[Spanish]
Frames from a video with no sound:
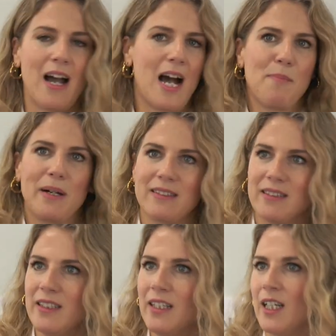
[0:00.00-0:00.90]

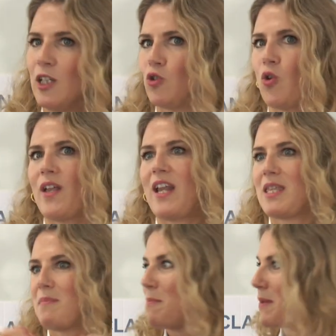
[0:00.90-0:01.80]
aparte todas las
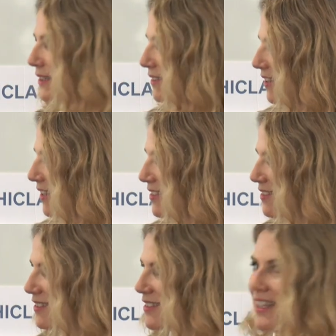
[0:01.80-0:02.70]
demás partidas
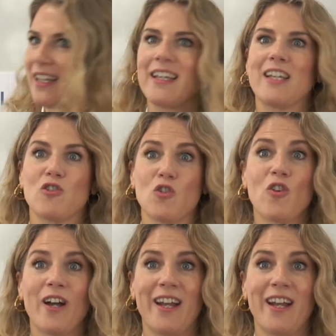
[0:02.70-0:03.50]
que son